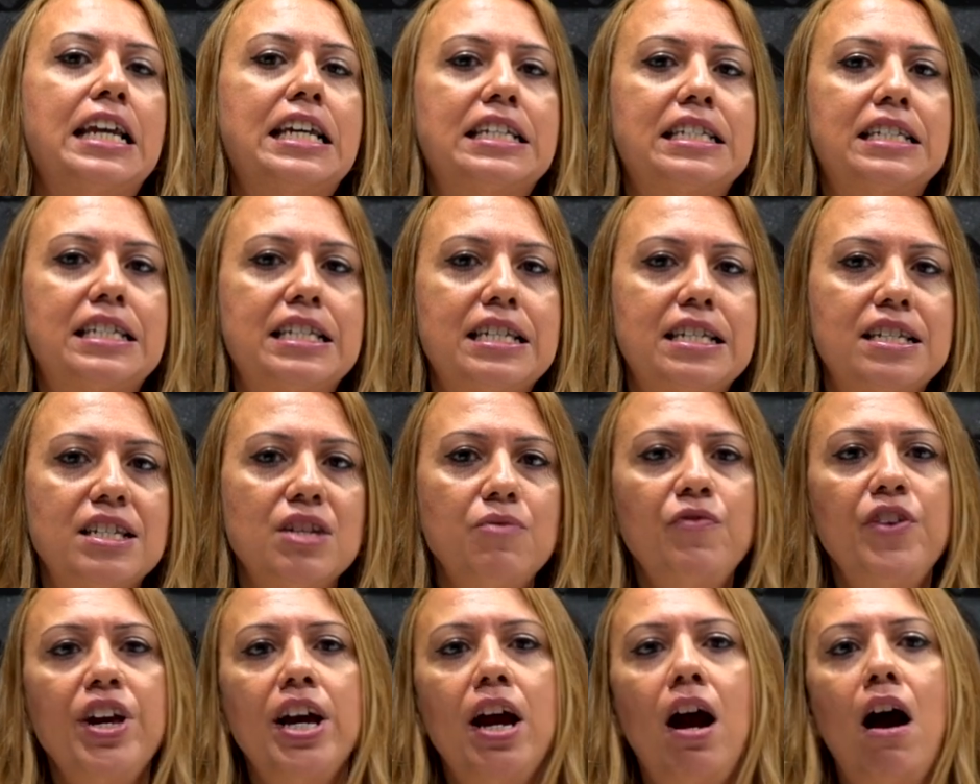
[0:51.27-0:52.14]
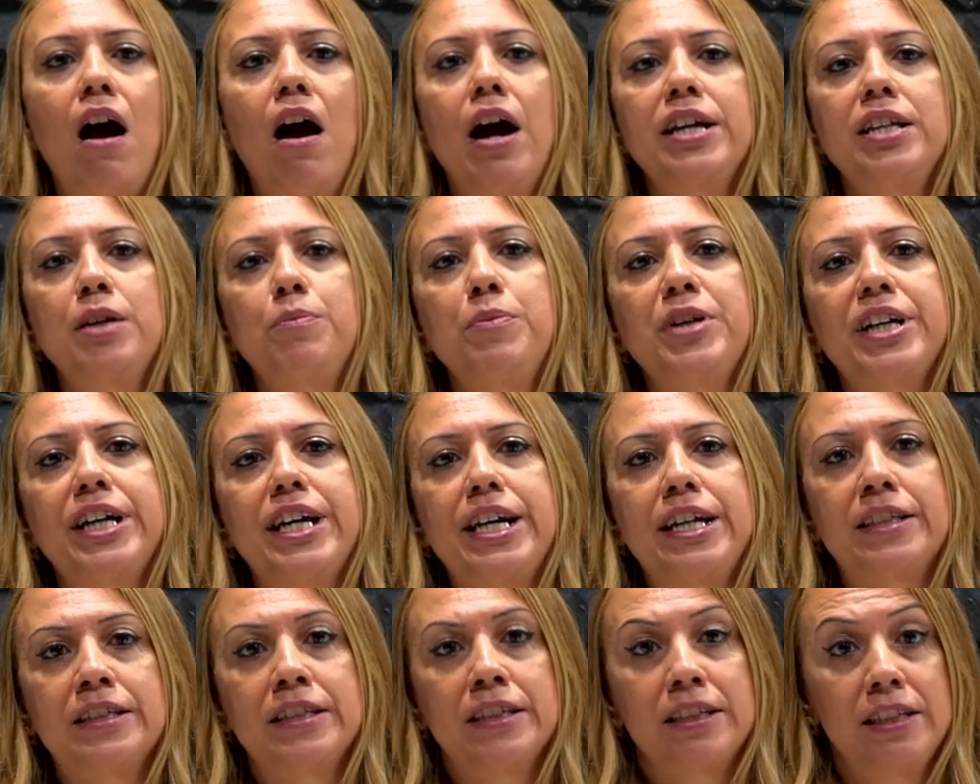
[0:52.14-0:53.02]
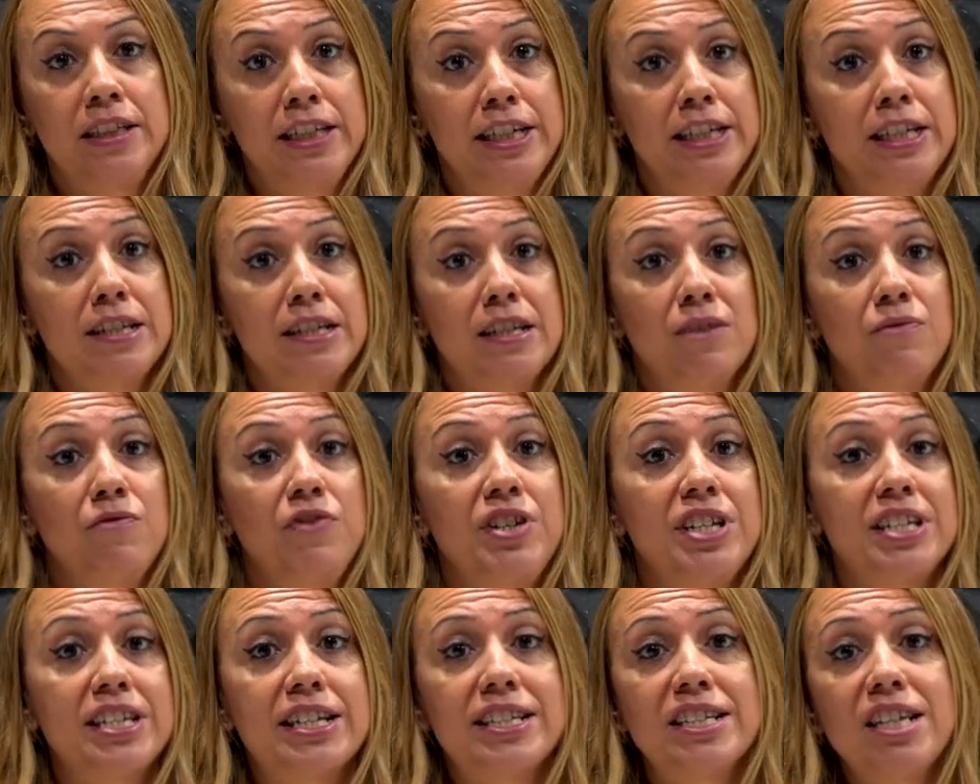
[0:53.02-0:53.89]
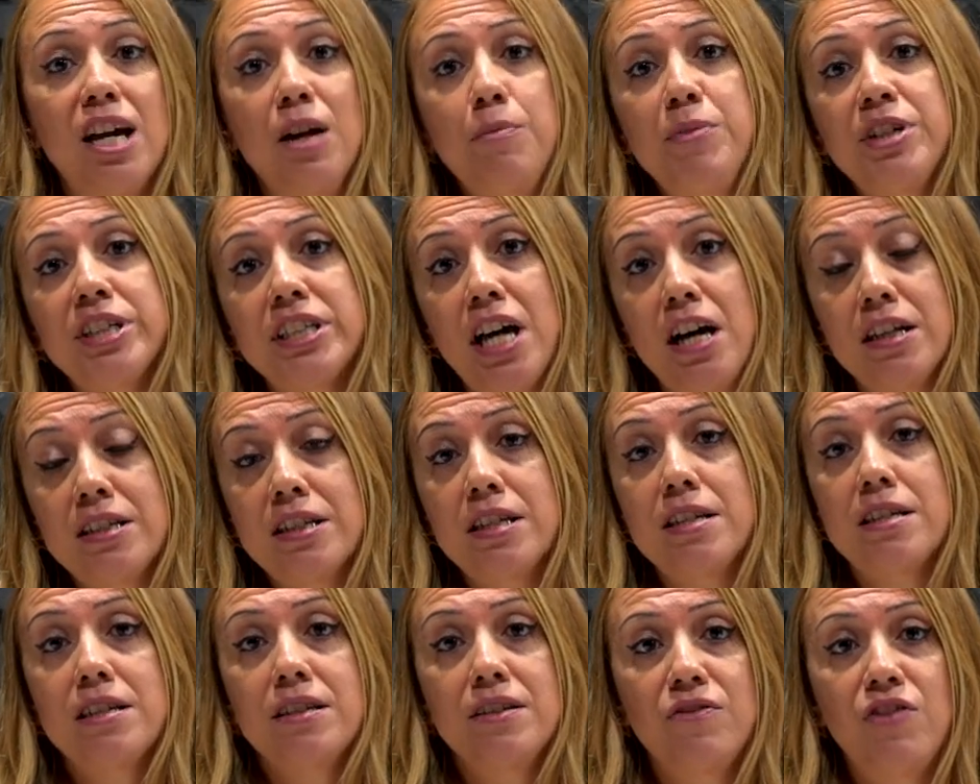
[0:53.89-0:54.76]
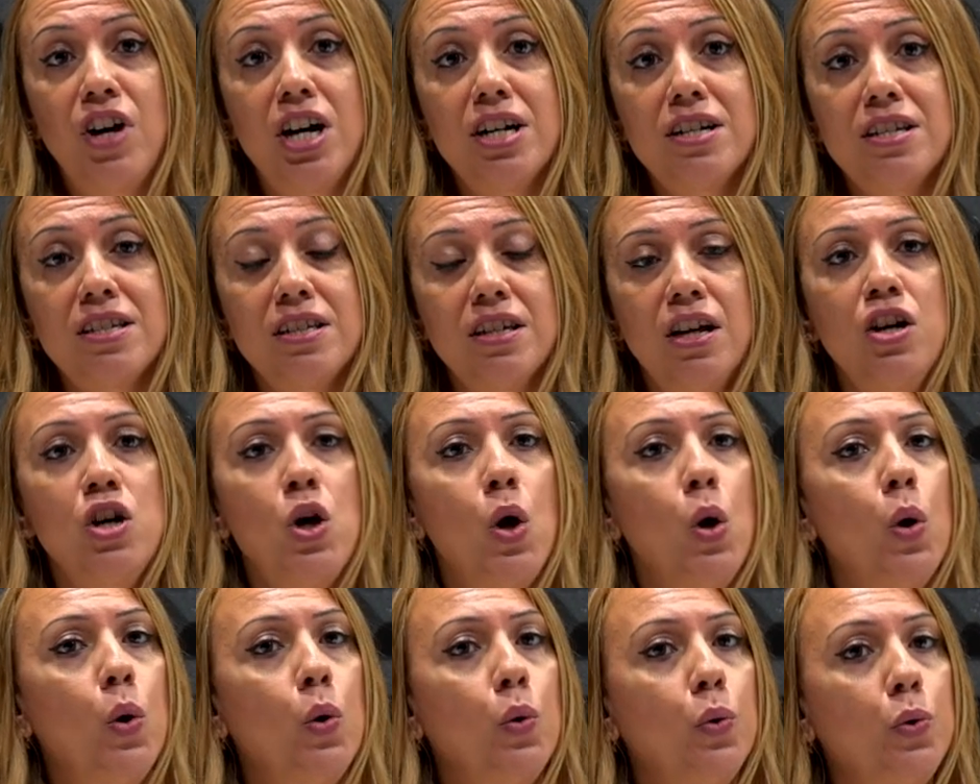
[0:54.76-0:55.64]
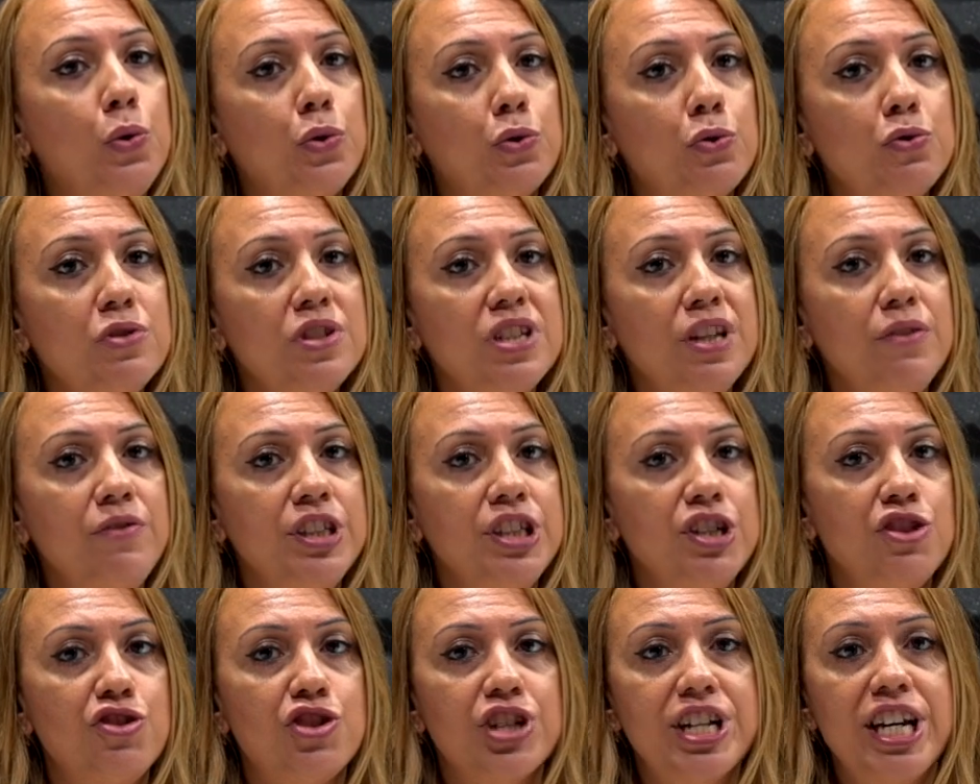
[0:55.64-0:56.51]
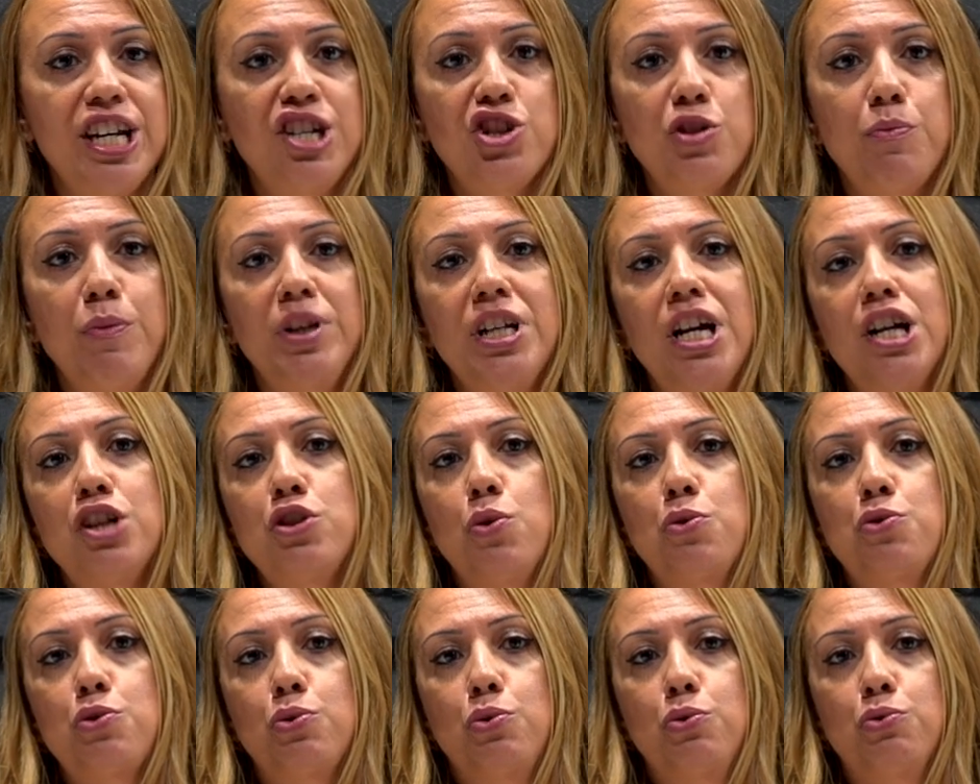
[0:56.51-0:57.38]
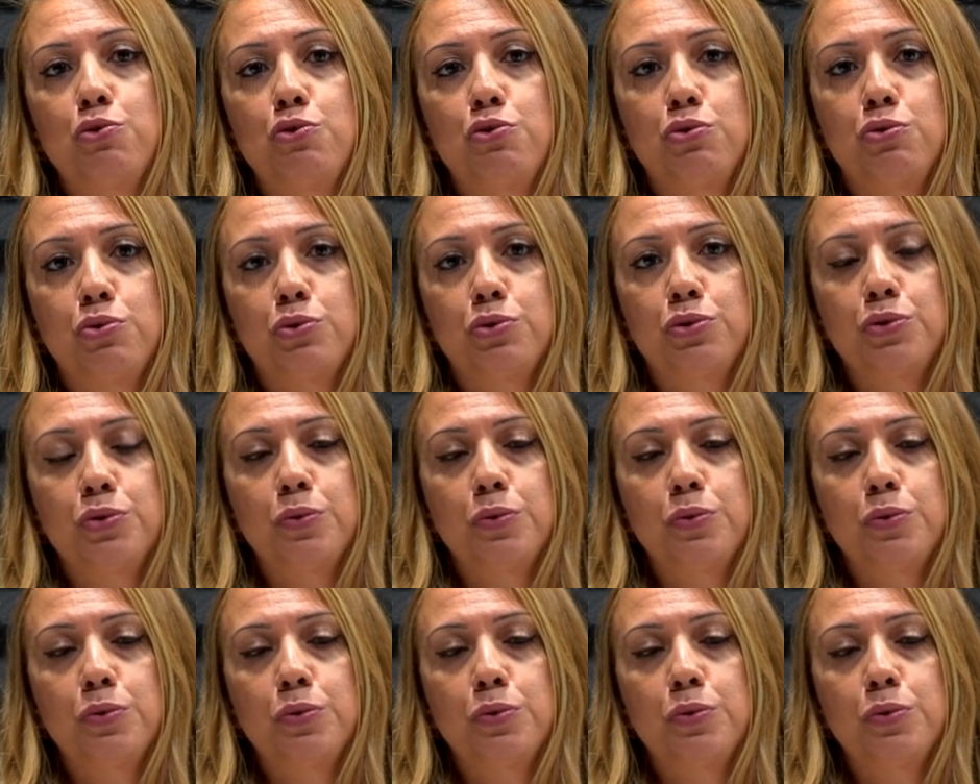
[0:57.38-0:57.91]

Sizin veya aile bireylerinizin fiziksel bir rahatsızlığı varsa uygun sevindirici gelişmeler söz konusu